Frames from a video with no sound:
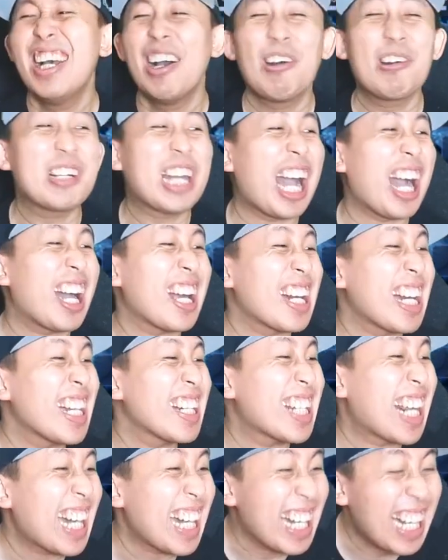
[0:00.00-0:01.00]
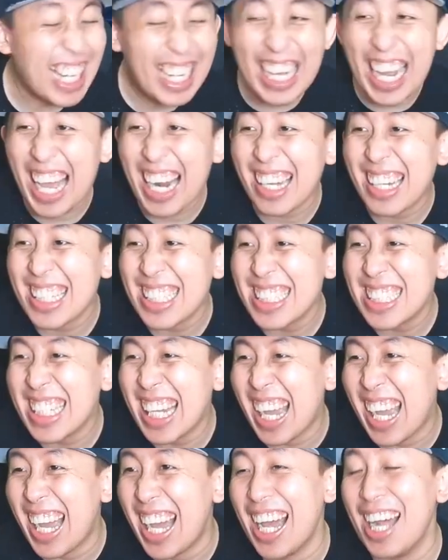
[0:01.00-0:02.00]
Udah keren-keren
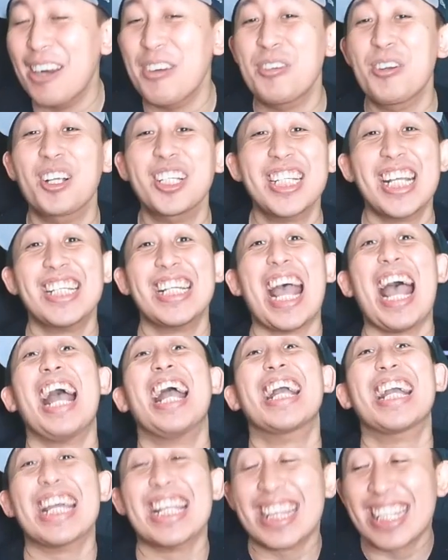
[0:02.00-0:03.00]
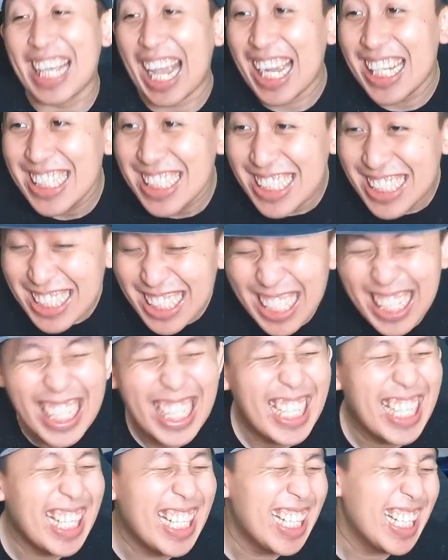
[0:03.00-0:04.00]
alisnya, Lunoxnya sakit, guys.
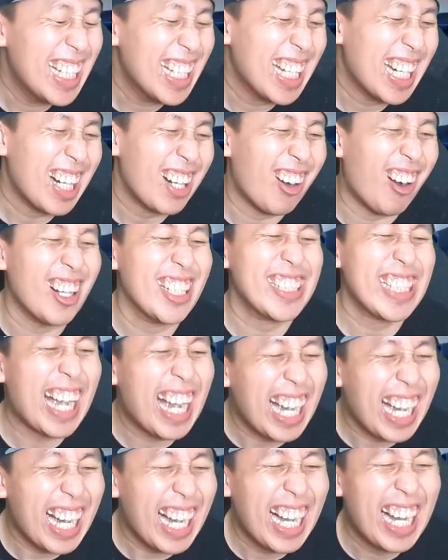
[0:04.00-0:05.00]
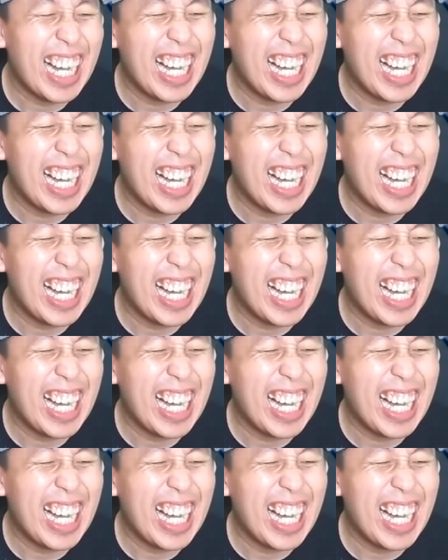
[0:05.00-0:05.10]
Kocak.